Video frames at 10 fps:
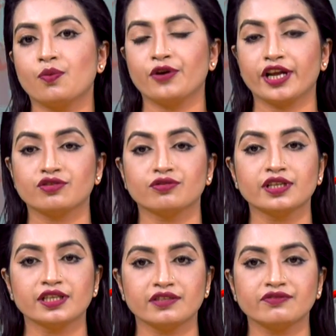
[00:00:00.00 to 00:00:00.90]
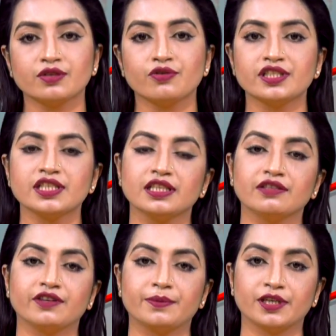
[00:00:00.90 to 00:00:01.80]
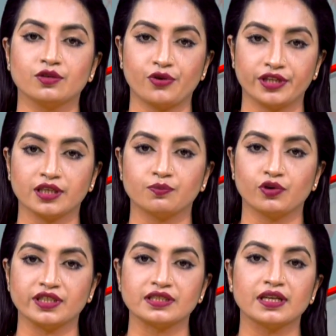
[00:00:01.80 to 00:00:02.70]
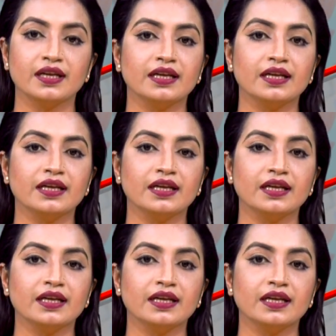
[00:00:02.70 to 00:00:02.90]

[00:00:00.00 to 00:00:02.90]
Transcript: অপর একজনকে গ্রেফতার করেছে নীলফামারি গোয়েন্দা পুলিশ